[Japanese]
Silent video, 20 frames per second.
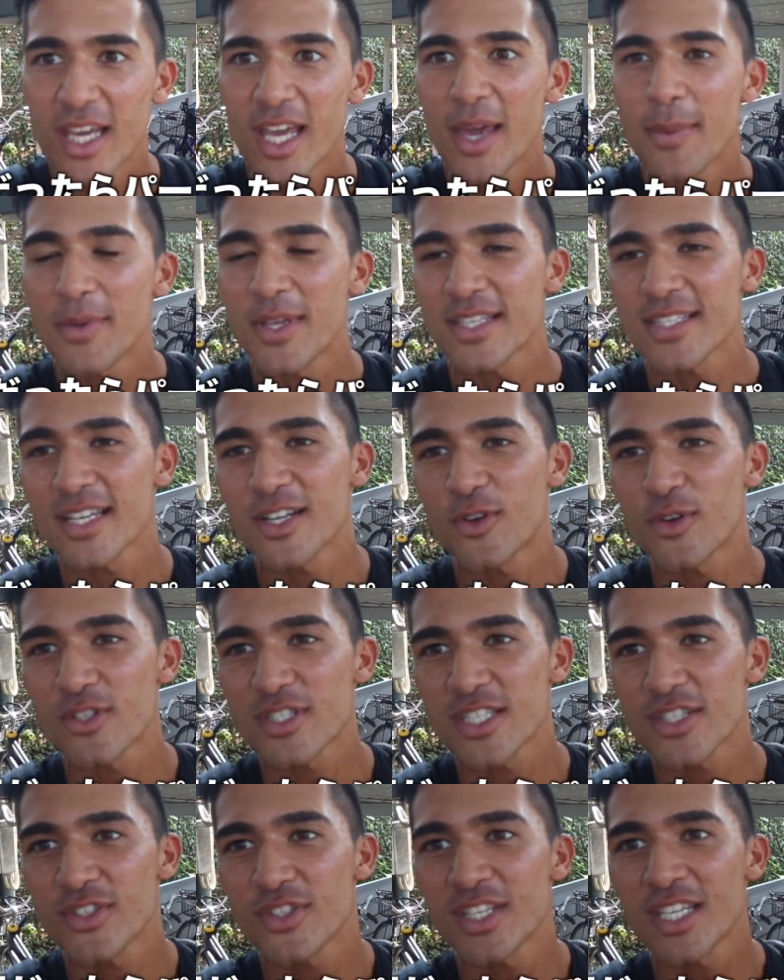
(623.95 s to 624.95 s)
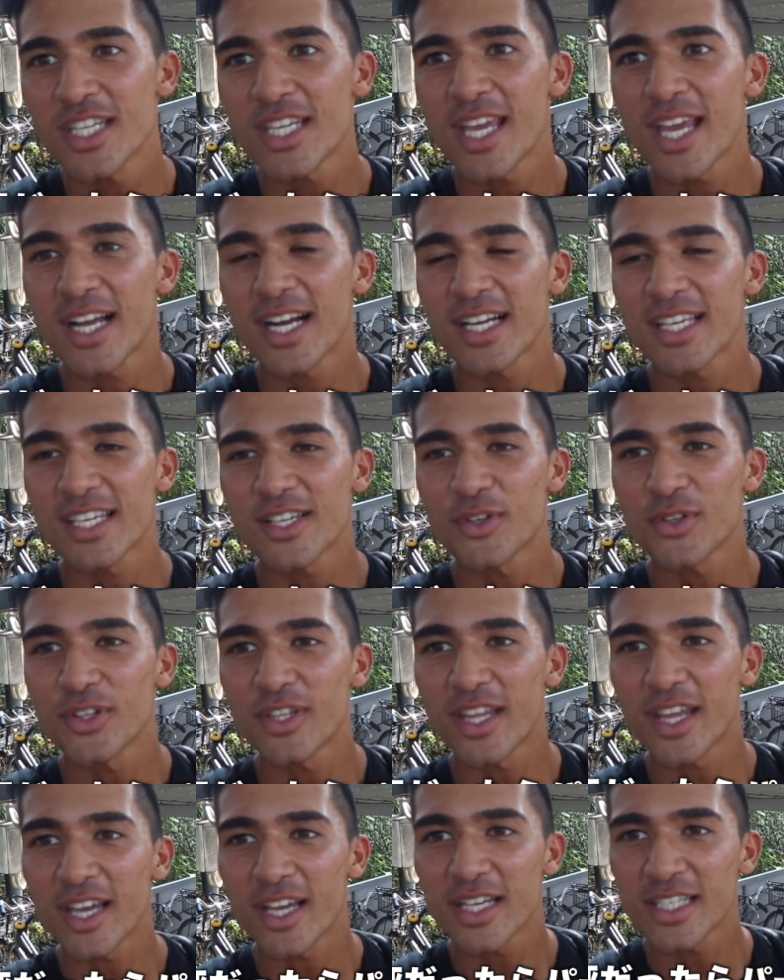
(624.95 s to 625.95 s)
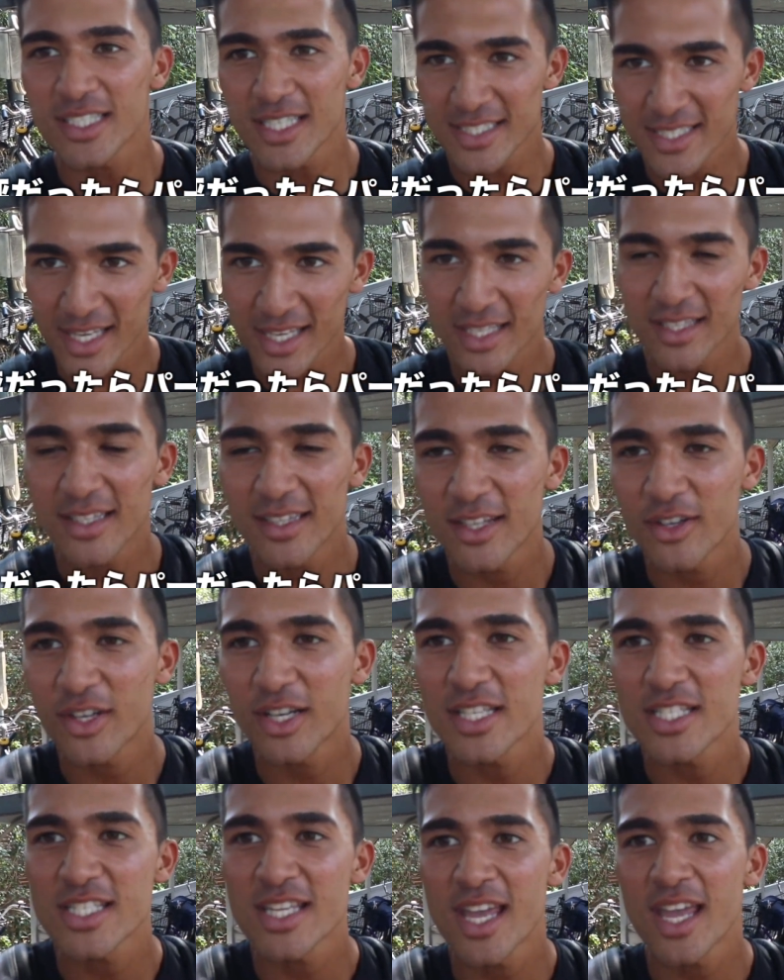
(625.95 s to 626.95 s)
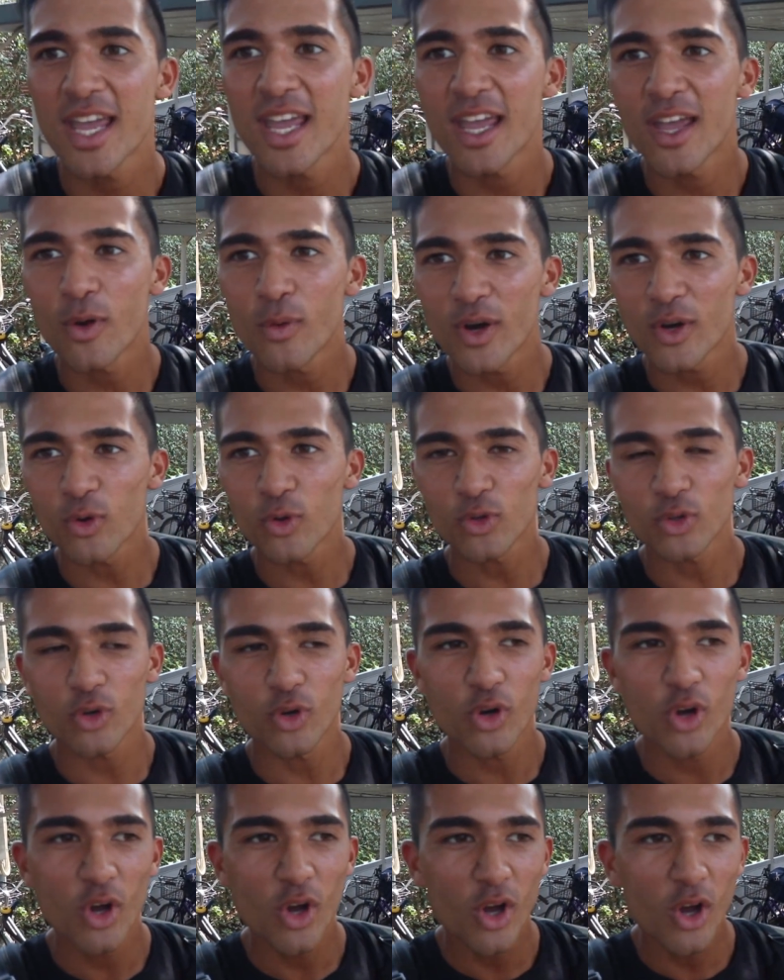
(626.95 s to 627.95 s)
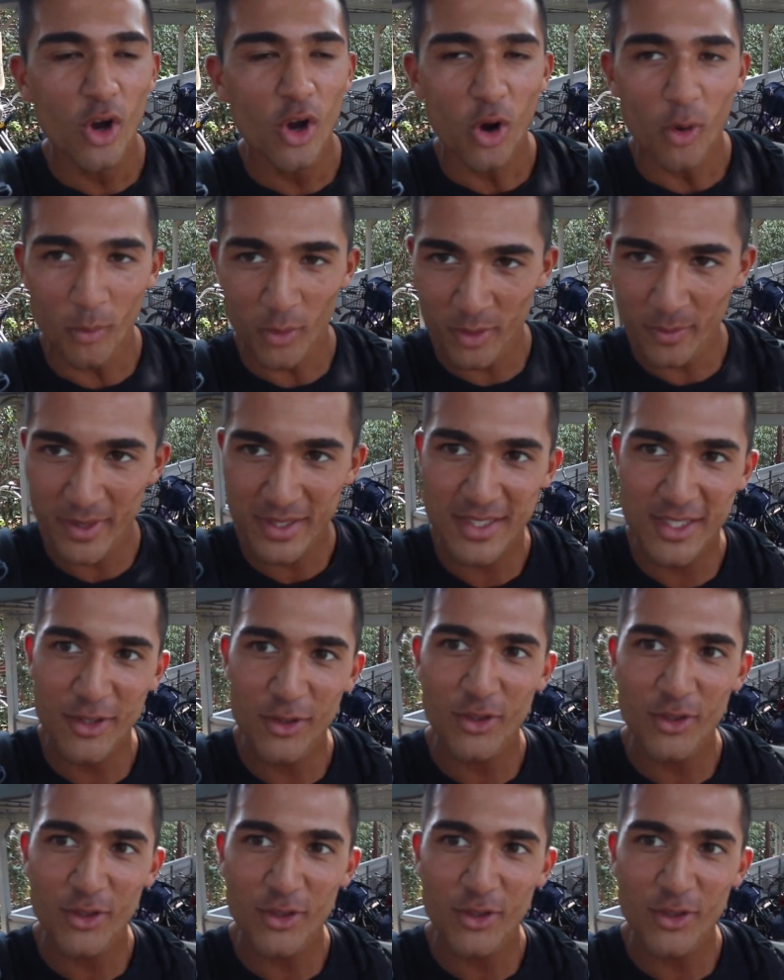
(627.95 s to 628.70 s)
え皆さんご自由に、え書き込んでくださいっていう感じで、え終わろうと思います。